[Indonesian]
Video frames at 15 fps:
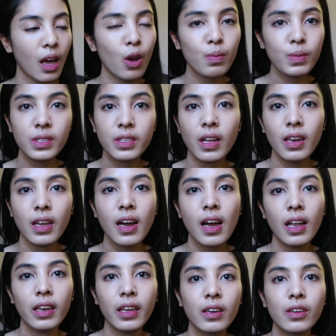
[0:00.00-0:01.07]
Kalau misalnya
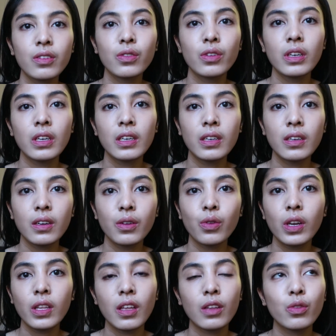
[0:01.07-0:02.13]
kalian kul
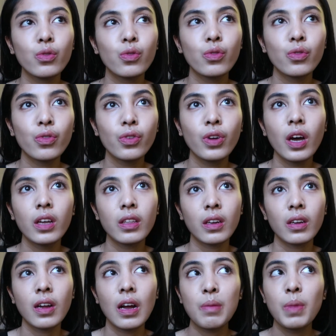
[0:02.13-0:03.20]
kulitnya tuh nggak ter
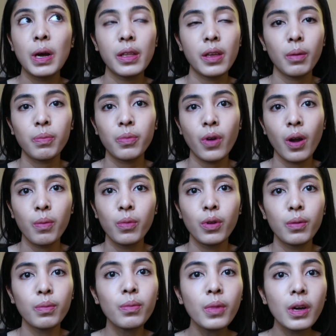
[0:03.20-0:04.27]
nggak banyak
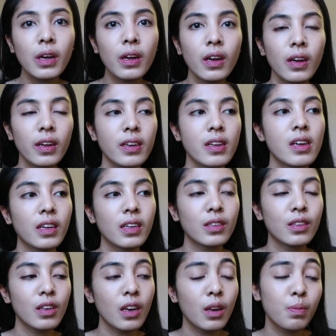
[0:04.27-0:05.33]
problem dan
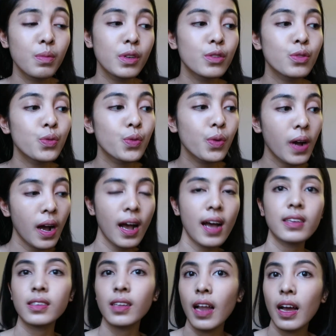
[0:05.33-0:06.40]
lebih suka
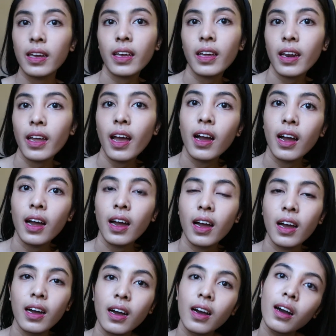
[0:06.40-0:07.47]
hasil akhir yang
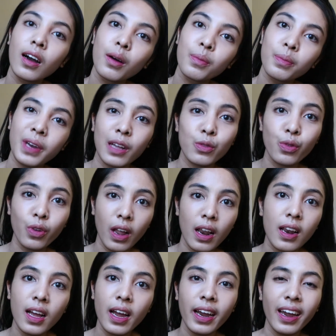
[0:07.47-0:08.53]
um,
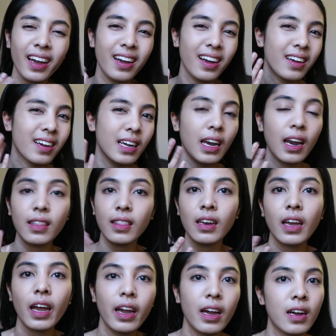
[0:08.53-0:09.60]
natural kayak
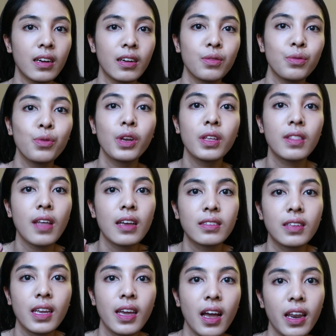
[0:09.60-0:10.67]
kelihatan kayak kulit
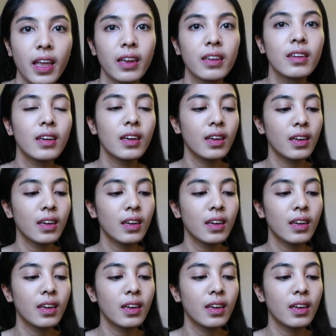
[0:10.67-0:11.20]
asli kalian,